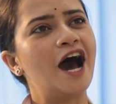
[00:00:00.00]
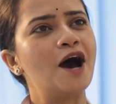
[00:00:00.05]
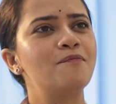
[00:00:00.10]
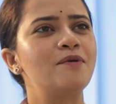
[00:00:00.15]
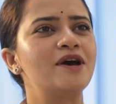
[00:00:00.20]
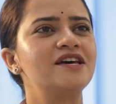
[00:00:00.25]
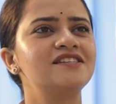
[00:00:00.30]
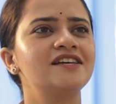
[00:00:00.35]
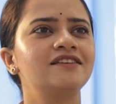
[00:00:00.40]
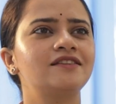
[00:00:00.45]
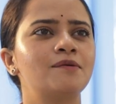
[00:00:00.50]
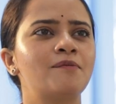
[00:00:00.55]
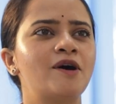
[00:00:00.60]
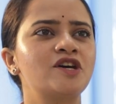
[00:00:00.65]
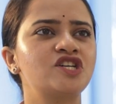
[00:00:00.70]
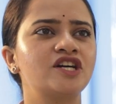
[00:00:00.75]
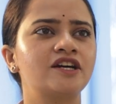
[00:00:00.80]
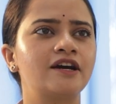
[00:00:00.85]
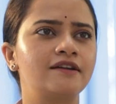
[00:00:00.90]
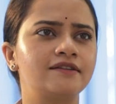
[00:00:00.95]
आप ऐसे ही
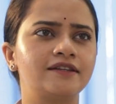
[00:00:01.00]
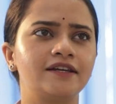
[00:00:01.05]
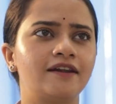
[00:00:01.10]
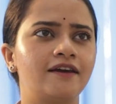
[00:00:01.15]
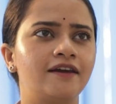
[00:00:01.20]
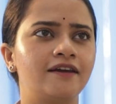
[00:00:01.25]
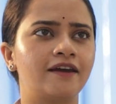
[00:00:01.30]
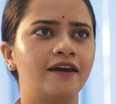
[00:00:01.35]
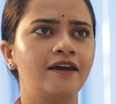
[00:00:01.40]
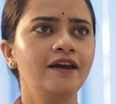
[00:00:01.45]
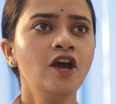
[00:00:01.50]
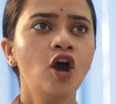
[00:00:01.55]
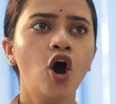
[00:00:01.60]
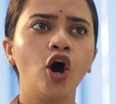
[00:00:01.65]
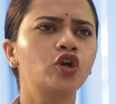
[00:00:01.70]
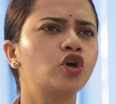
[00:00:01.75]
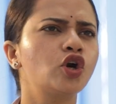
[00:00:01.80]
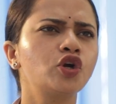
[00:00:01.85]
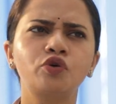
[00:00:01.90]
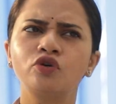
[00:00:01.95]
तमाशा करते रहेंगे
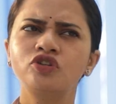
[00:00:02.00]
और कोई